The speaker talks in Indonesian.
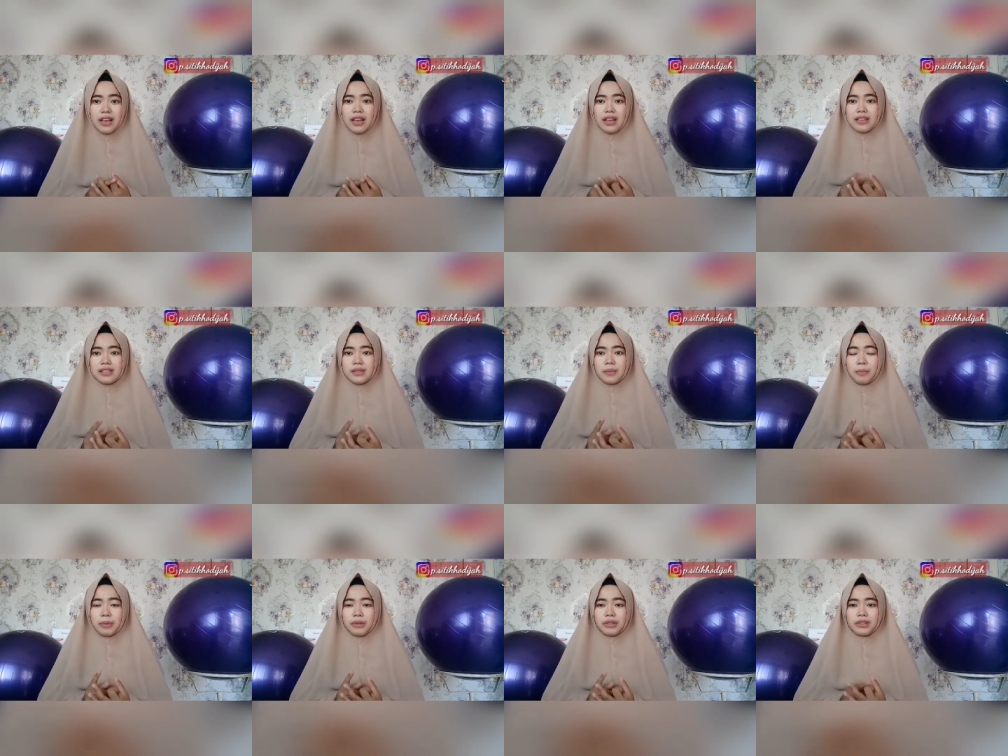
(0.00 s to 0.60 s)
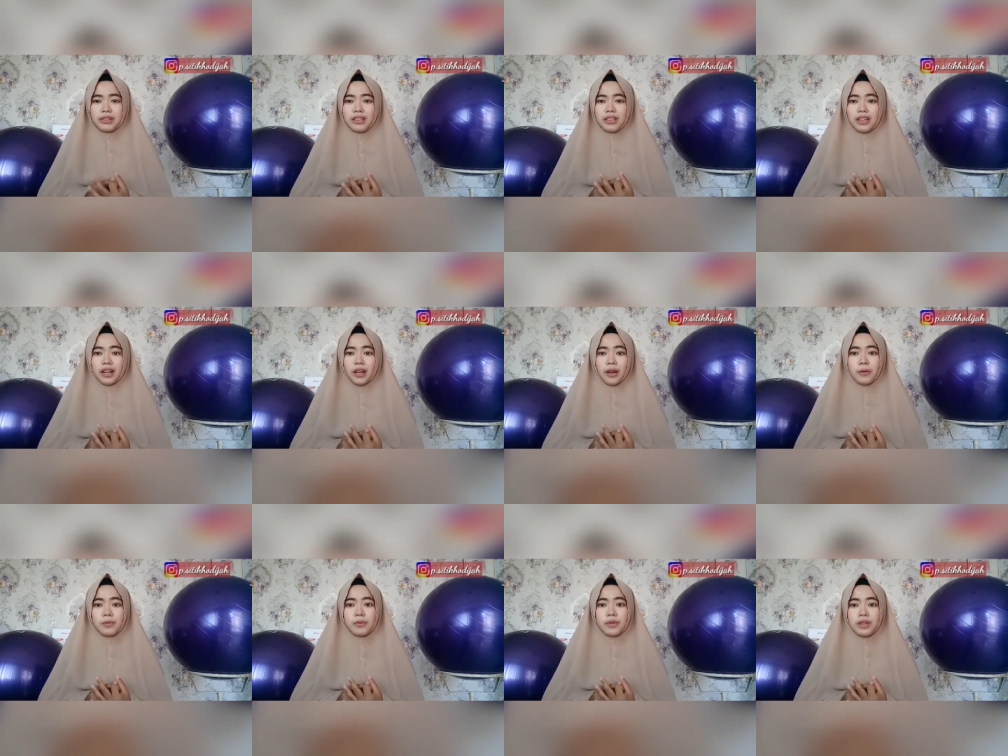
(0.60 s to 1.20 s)
seperti
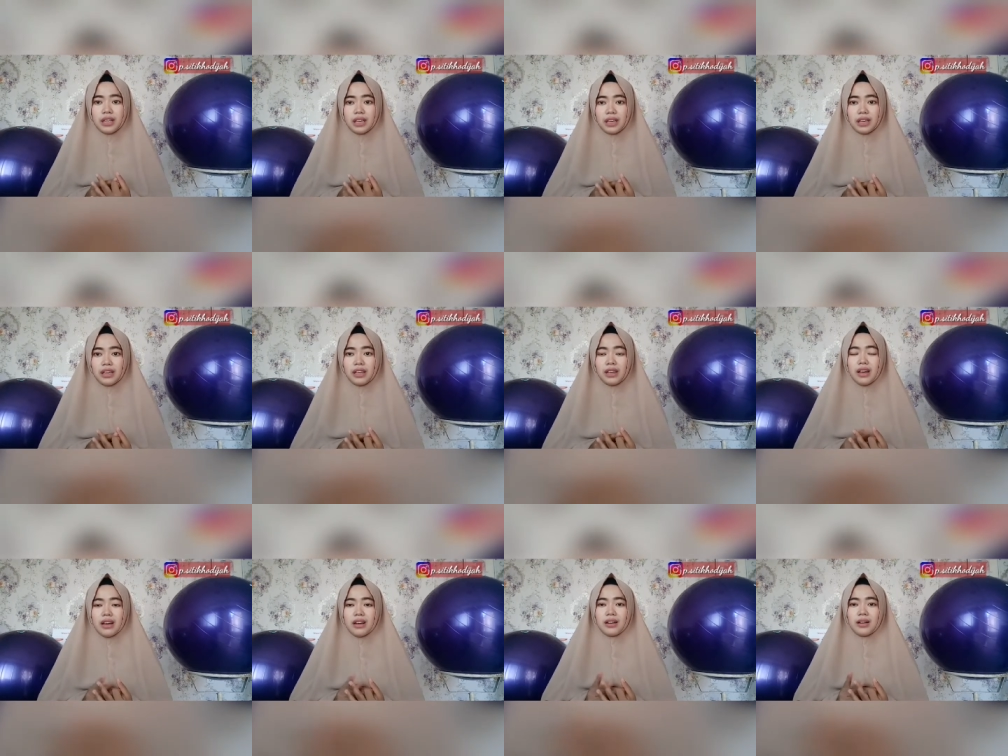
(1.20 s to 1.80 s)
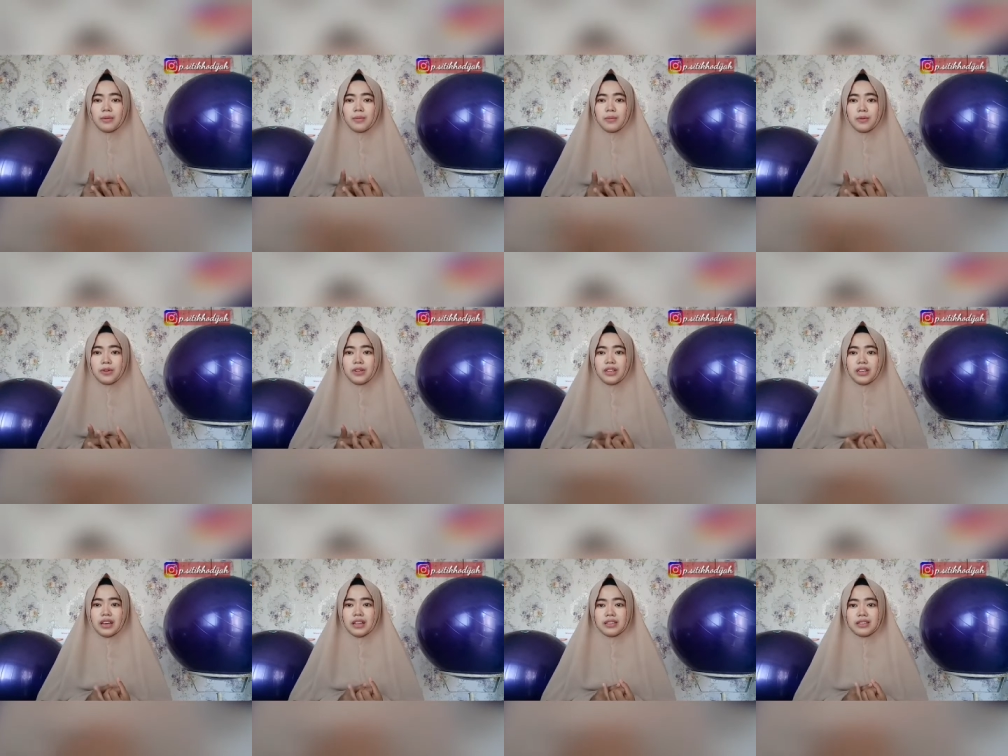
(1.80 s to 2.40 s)
reuni
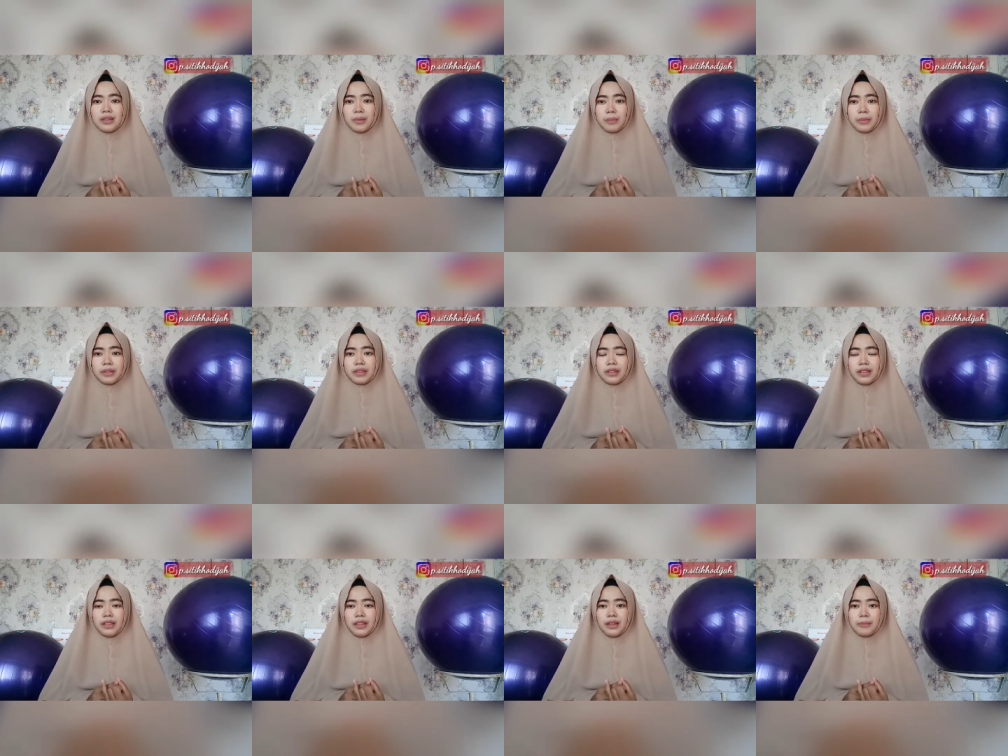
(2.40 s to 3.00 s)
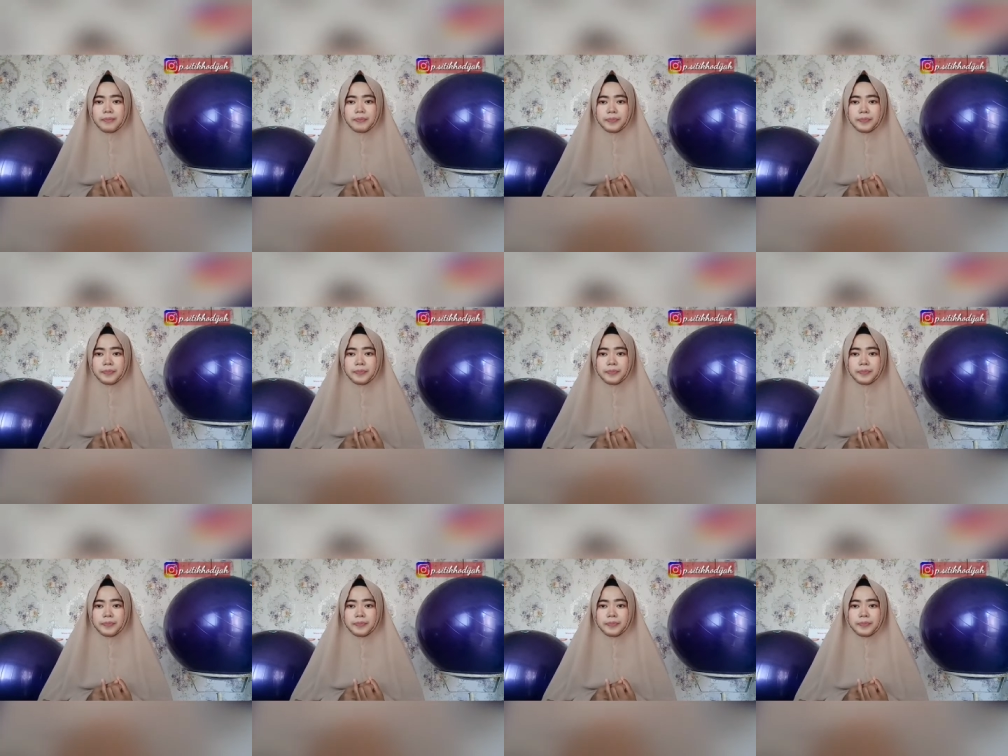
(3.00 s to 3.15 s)
kemudian seperti